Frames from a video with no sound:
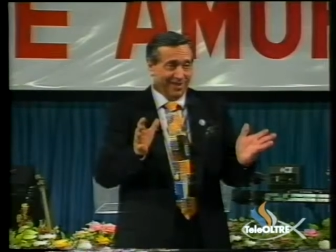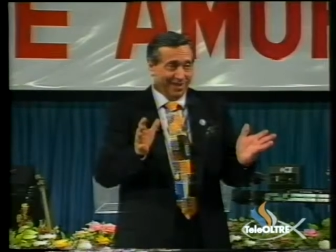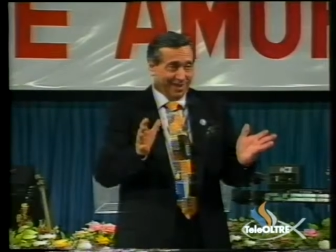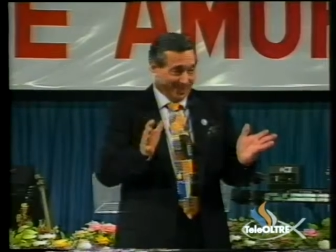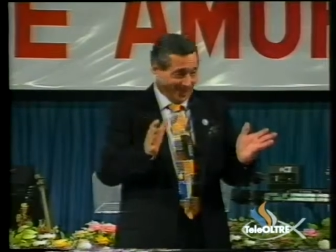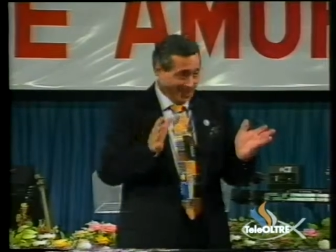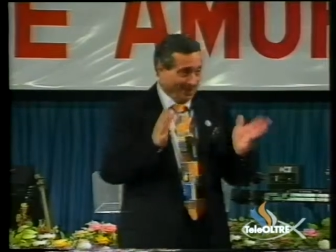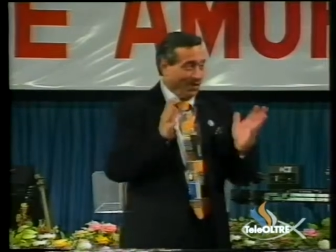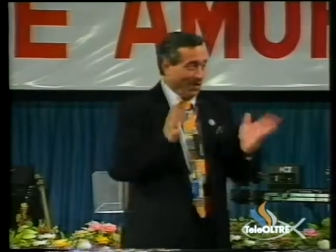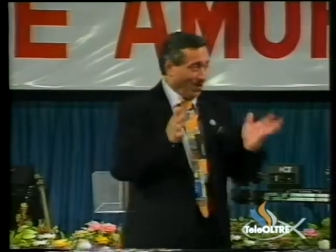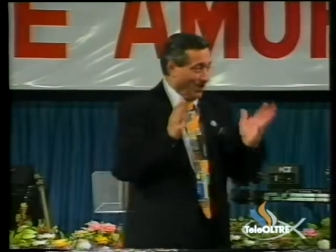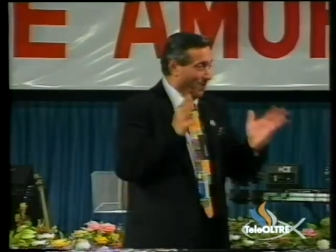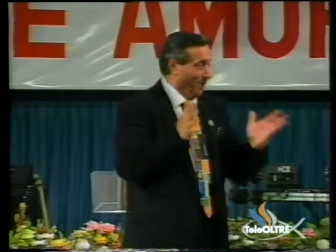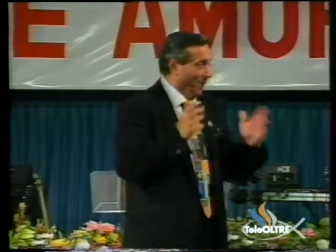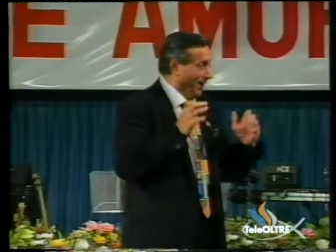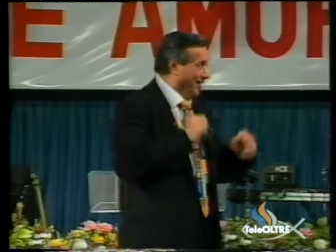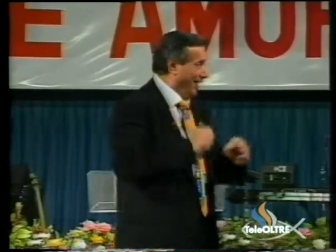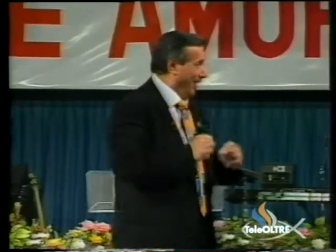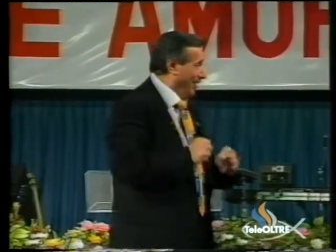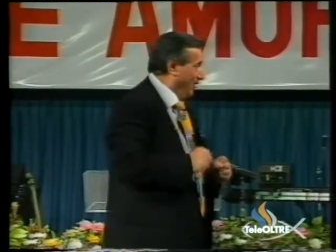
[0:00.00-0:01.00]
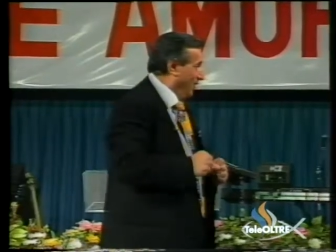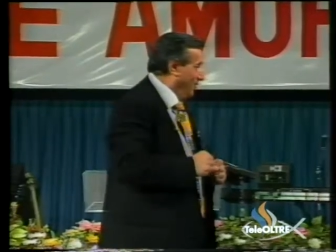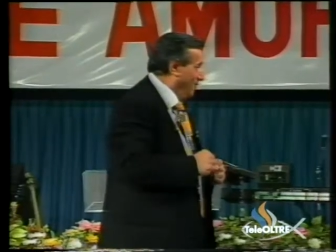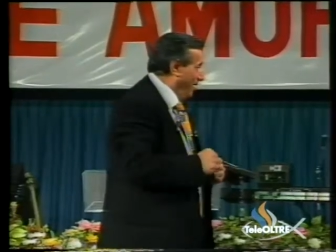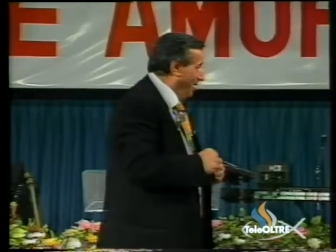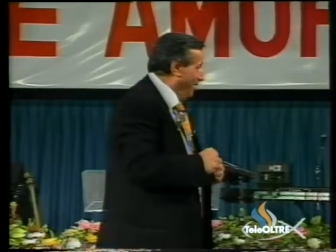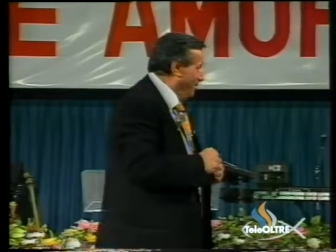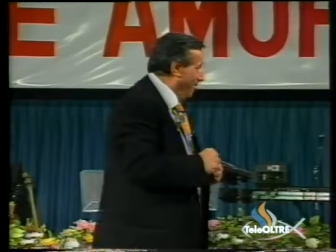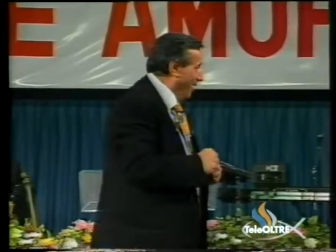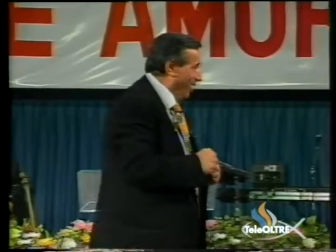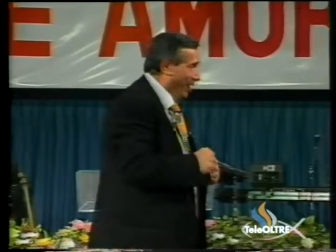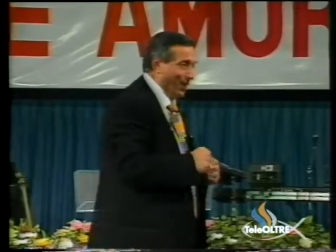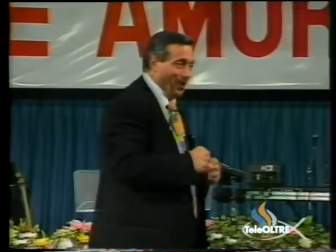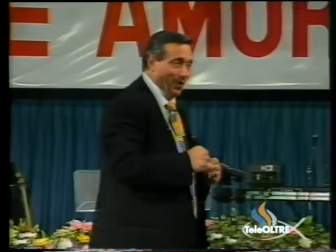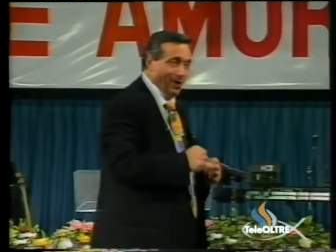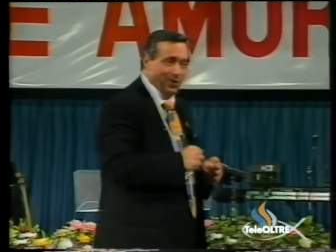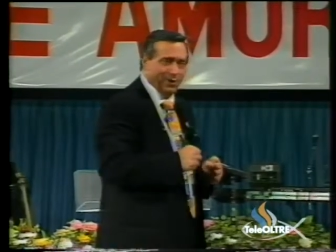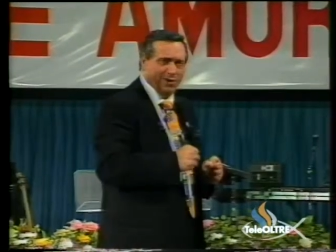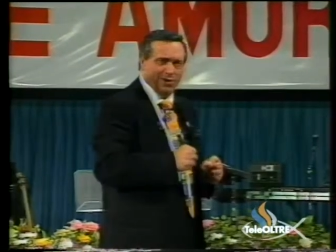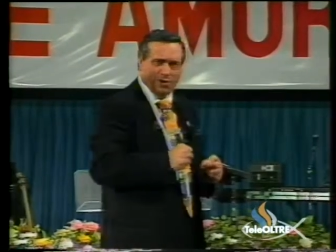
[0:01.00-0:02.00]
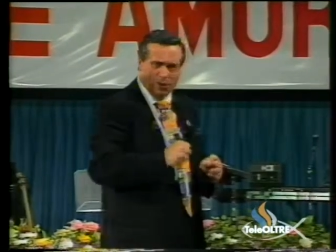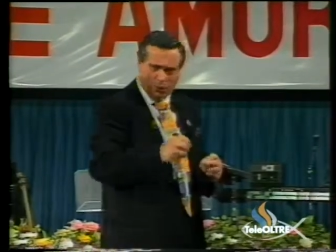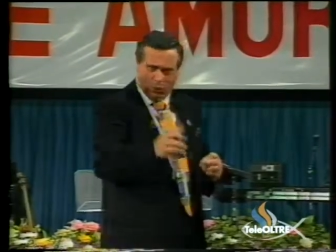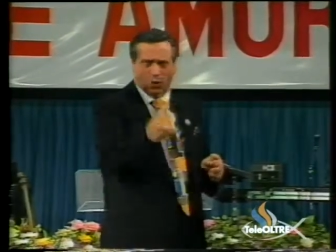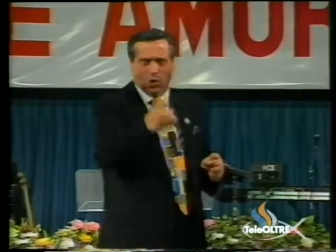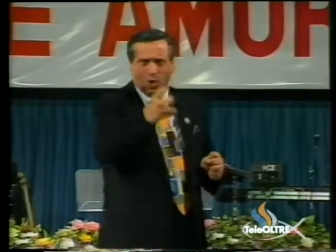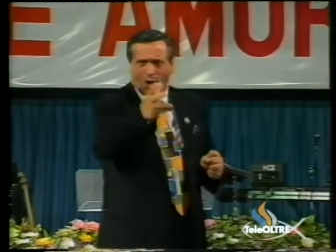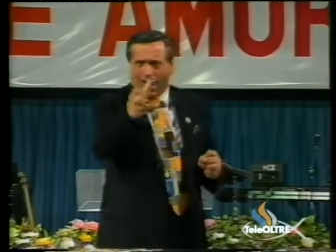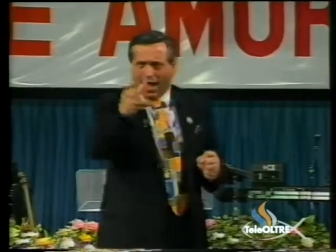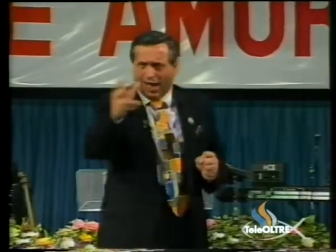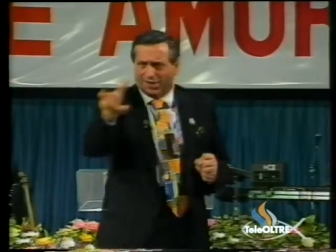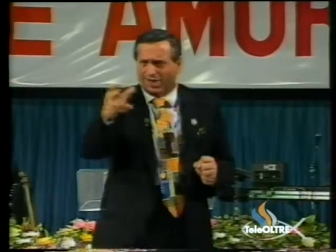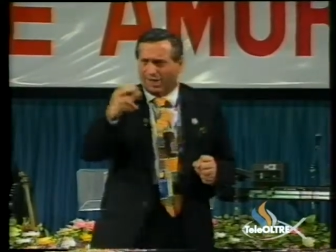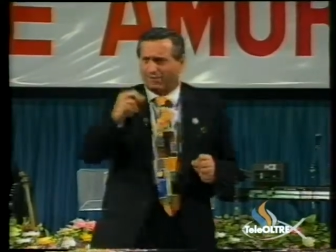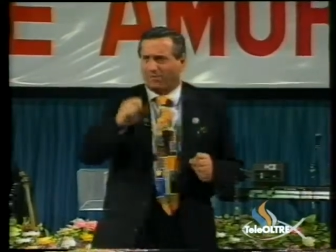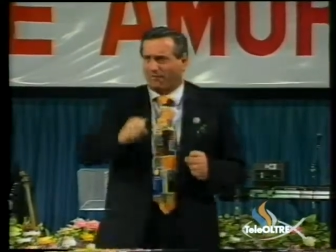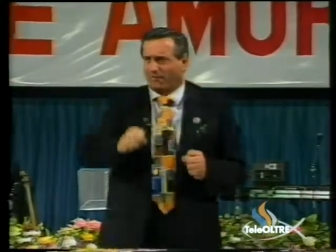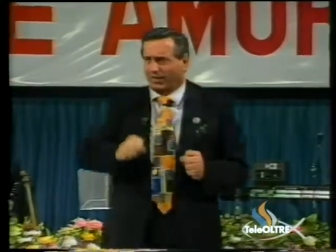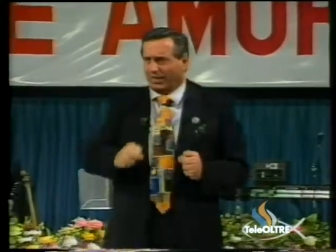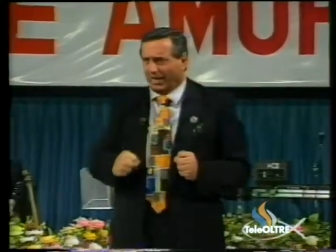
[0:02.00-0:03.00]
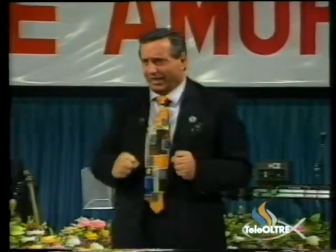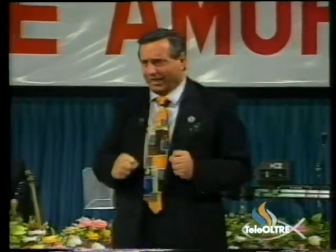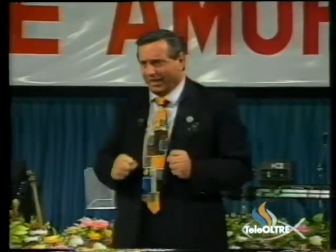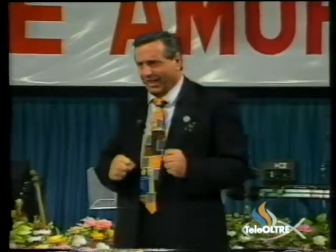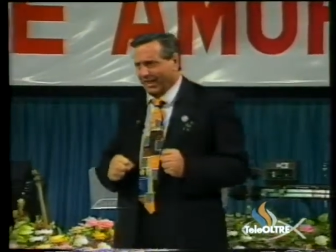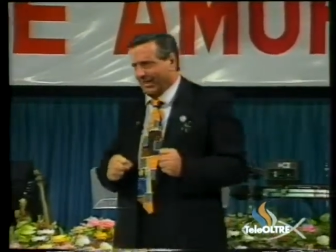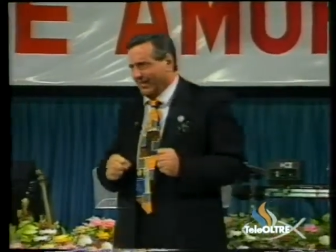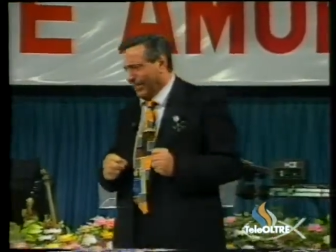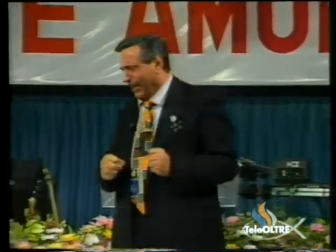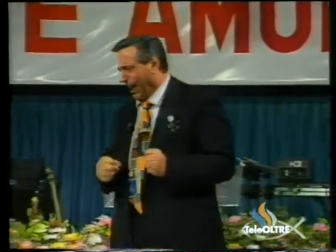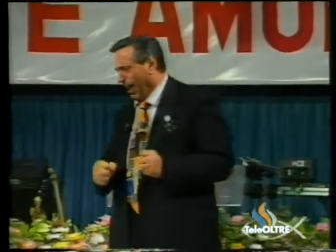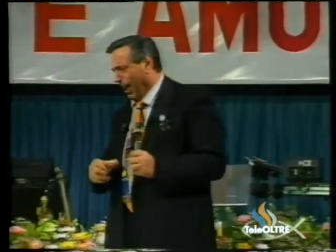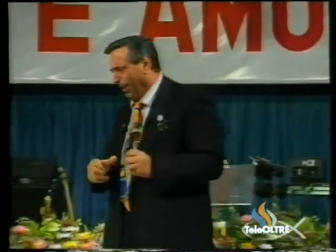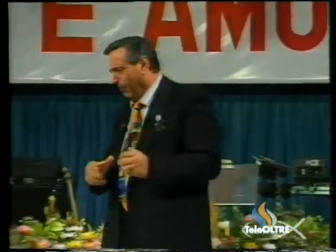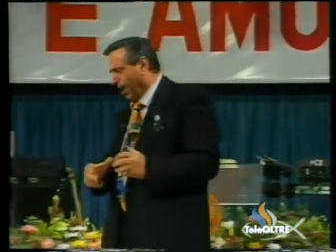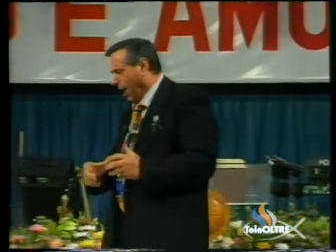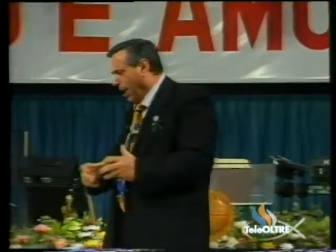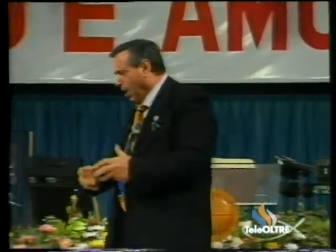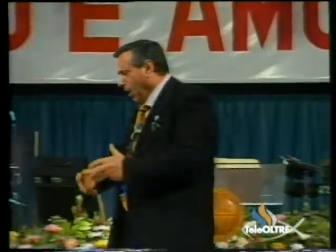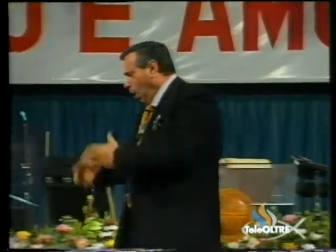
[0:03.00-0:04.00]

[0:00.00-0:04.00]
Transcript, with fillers: in questo passaggio biblico. Oh, andremo a vederle insieme.